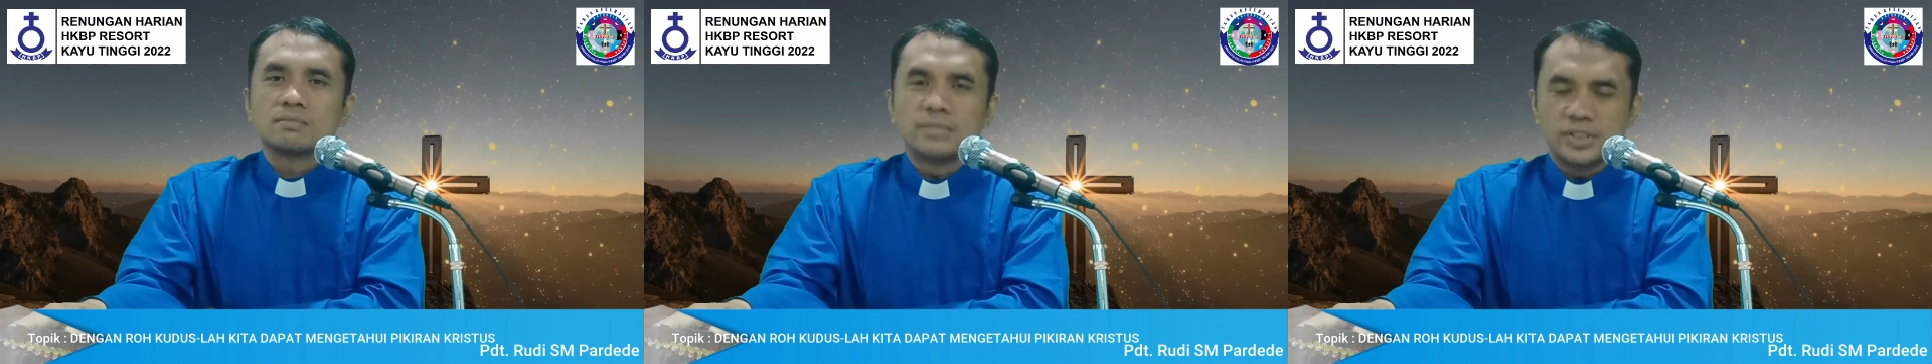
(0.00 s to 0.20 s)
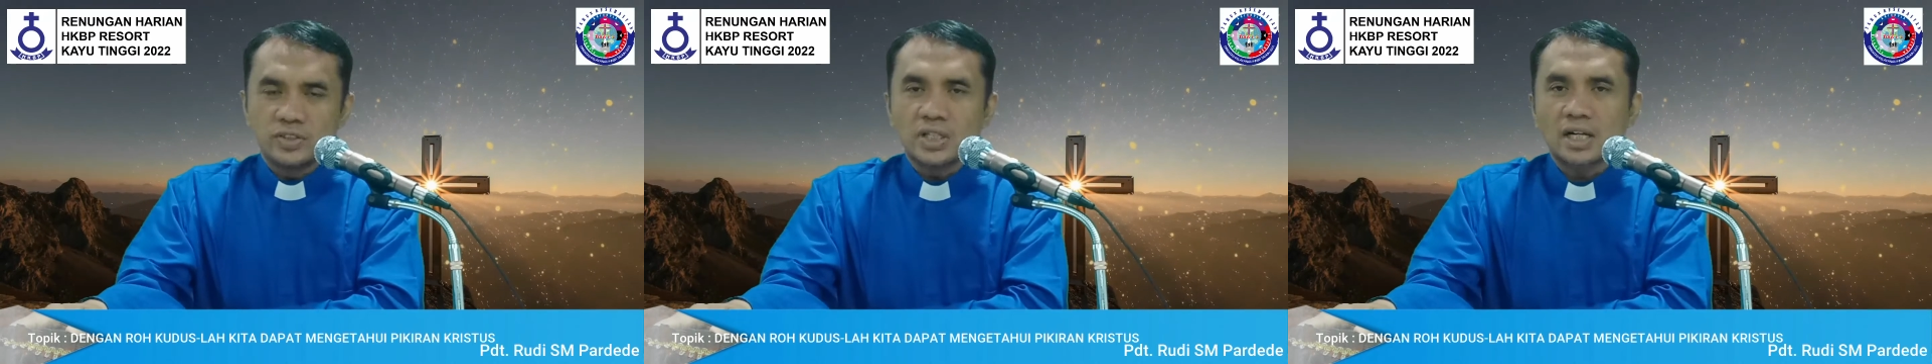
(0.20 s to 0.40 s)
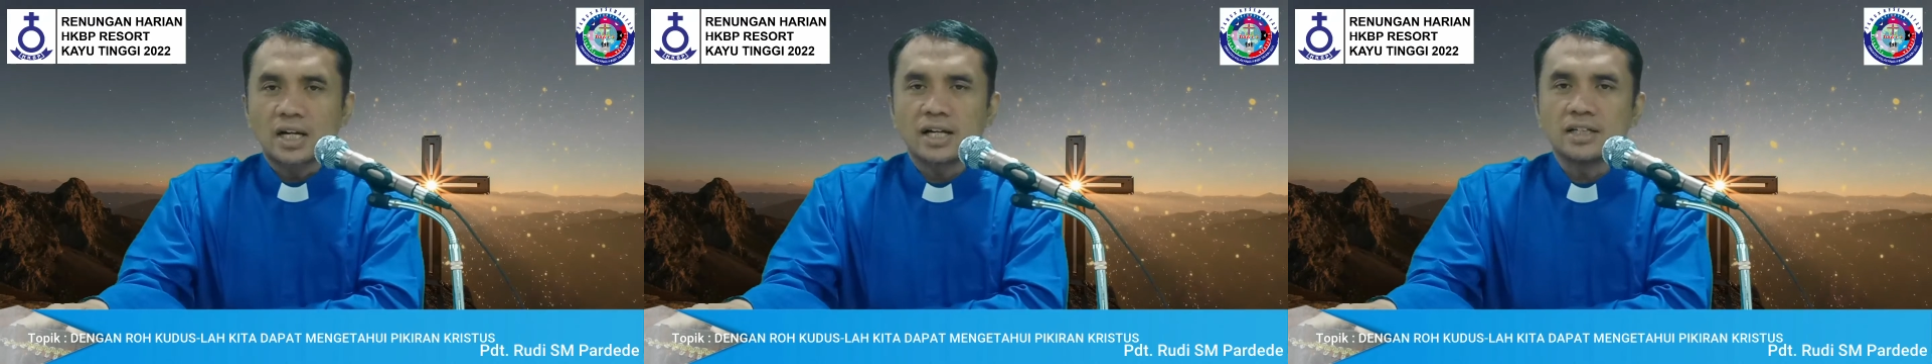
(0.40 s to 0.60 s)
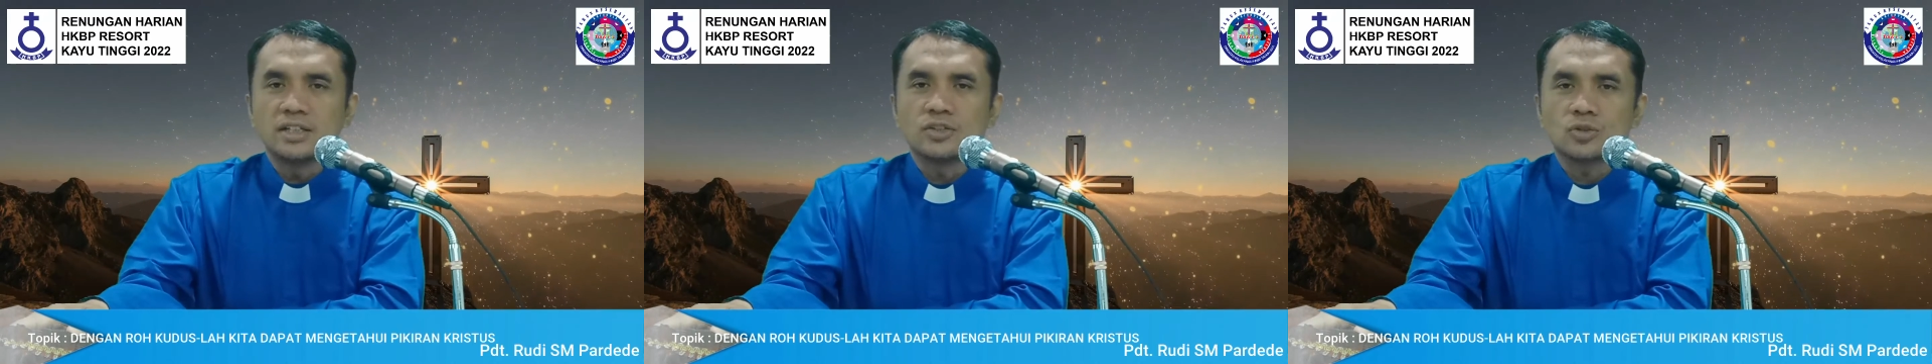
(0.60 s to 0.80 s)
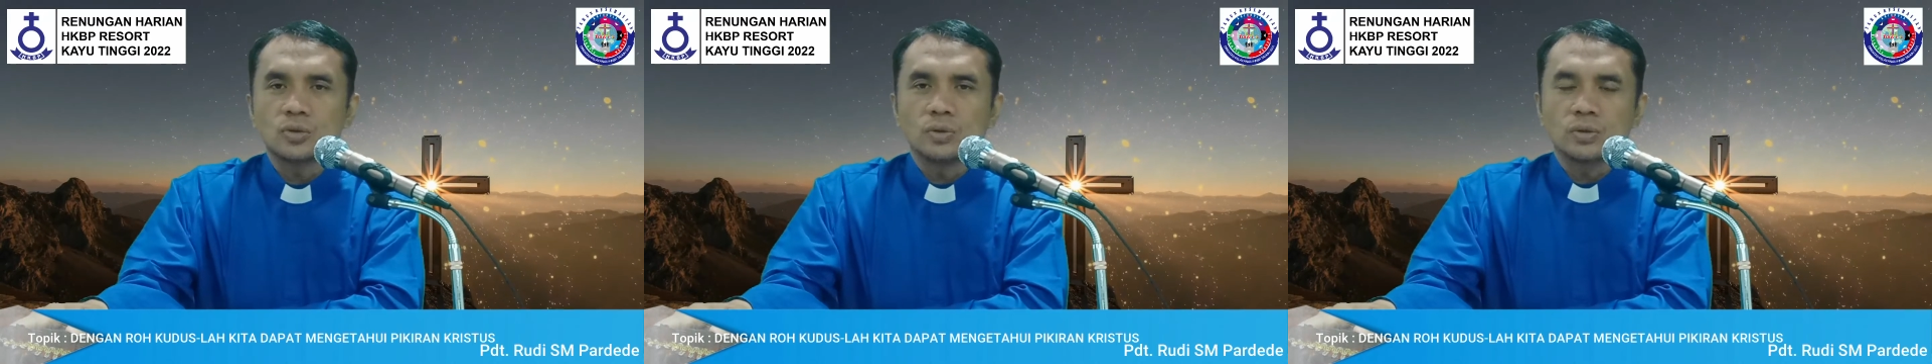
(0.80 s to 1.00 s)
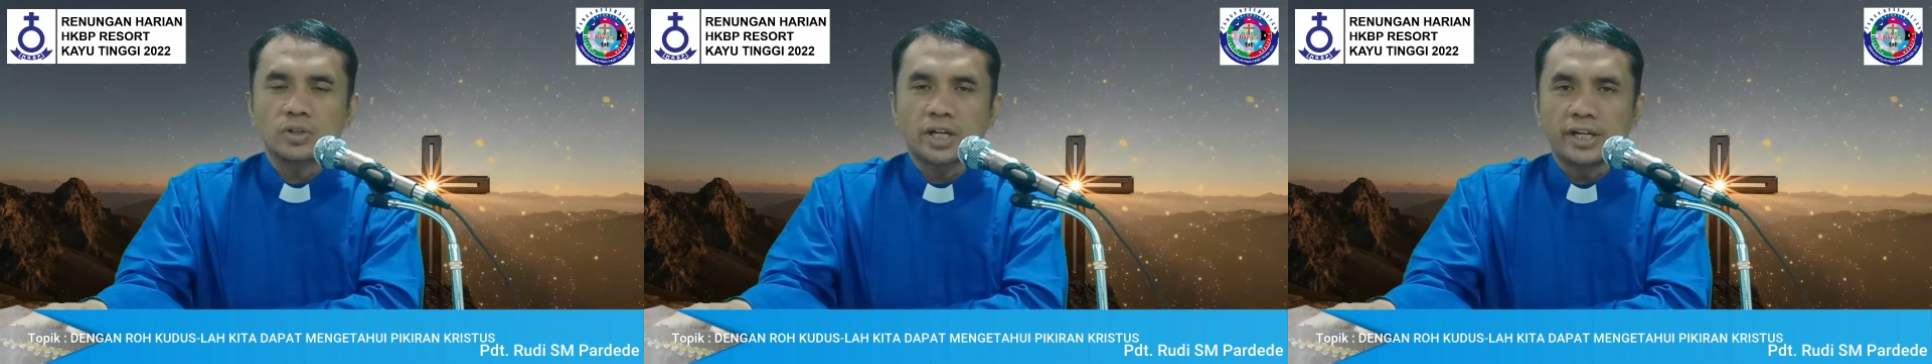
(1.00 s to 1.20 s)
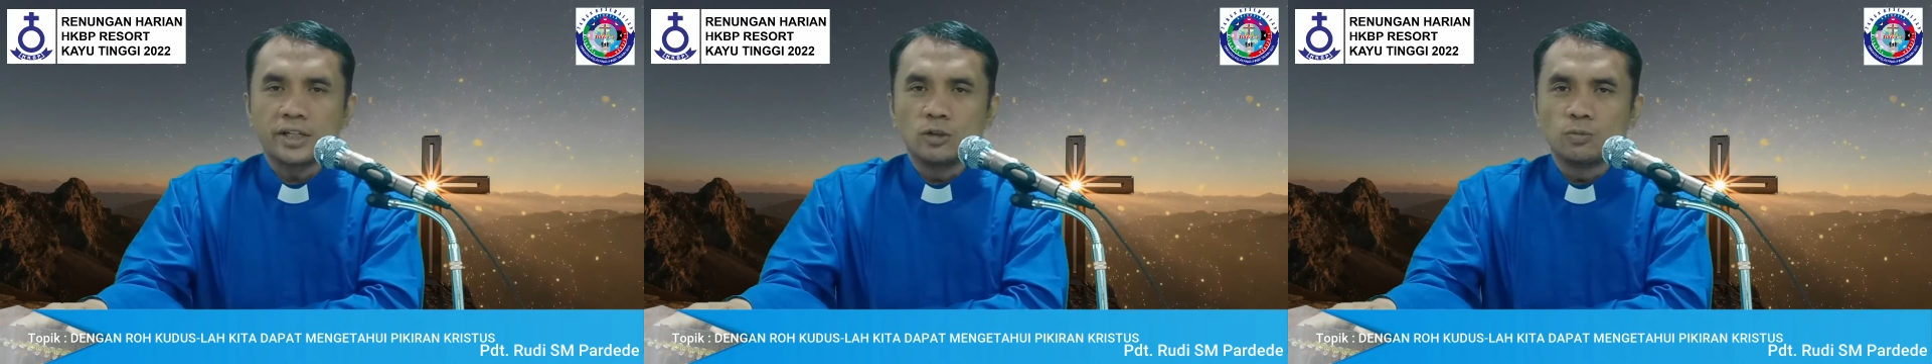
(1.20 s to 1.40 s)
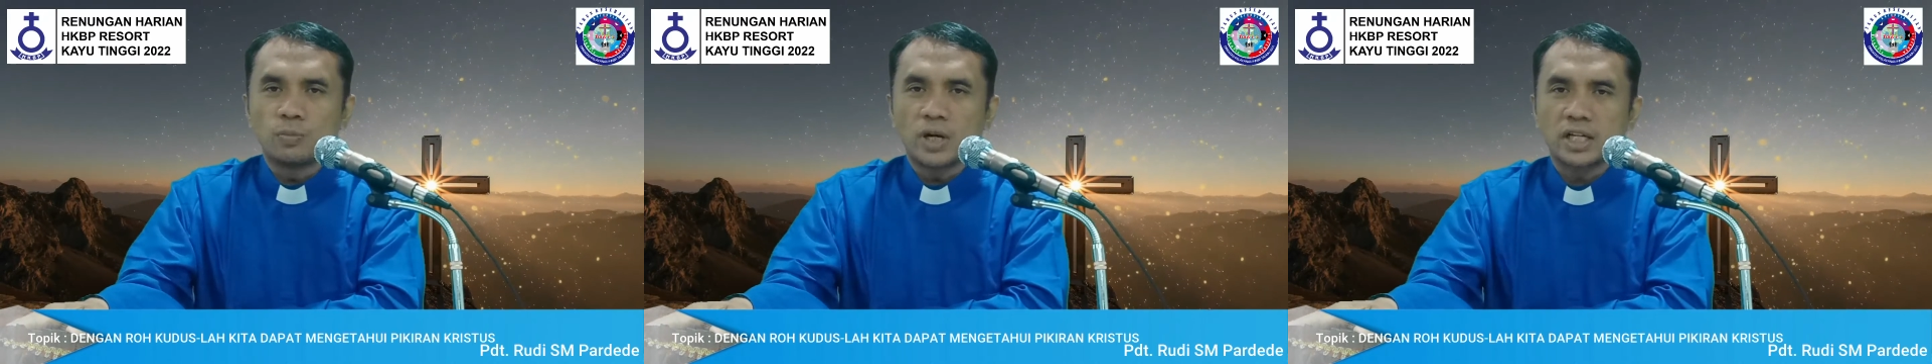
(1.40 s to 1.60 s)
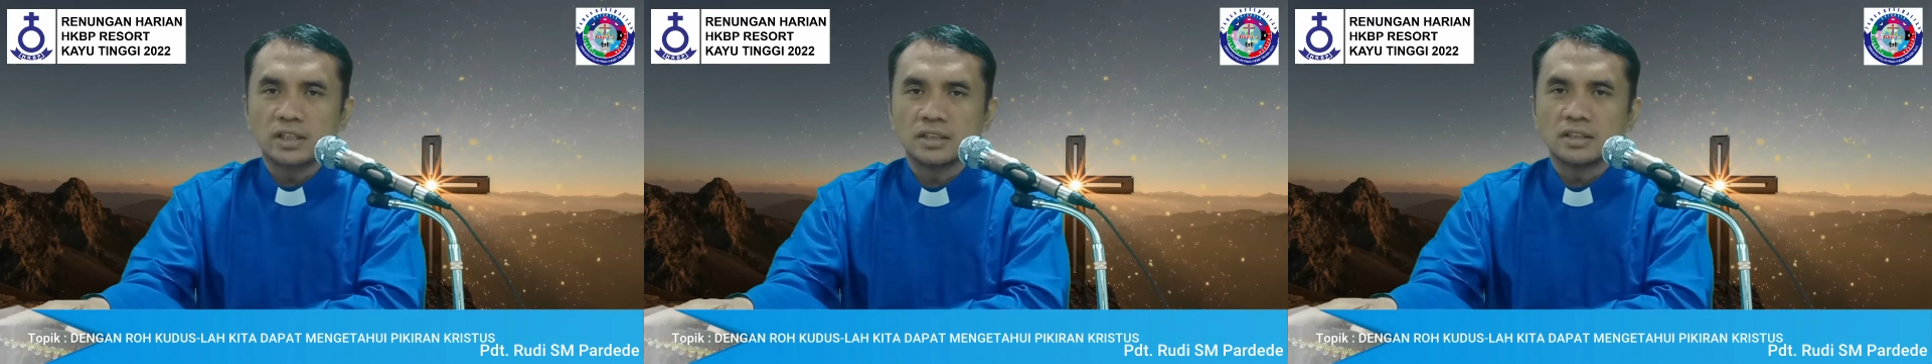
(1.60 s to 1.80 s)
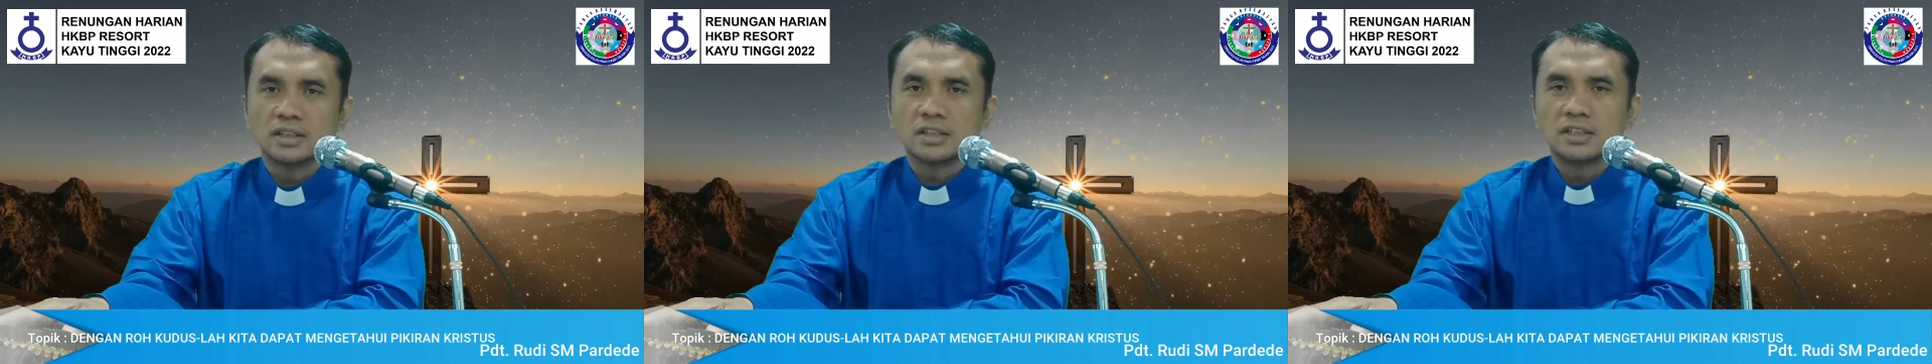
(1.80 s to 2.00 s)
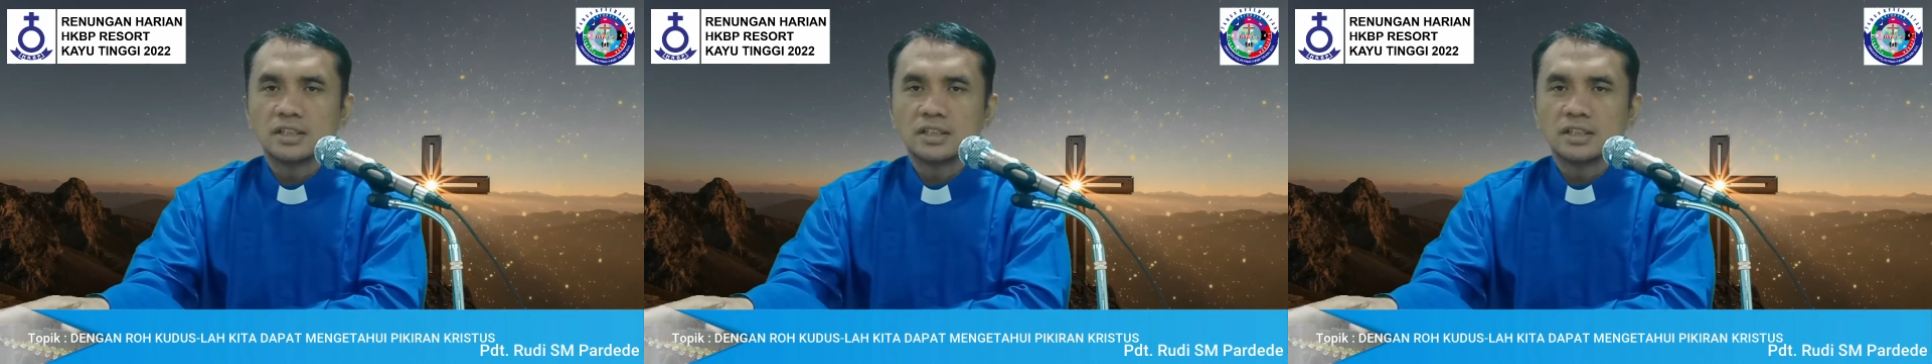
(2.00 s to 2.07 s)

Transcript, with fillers: menjalani seluruh kehidupan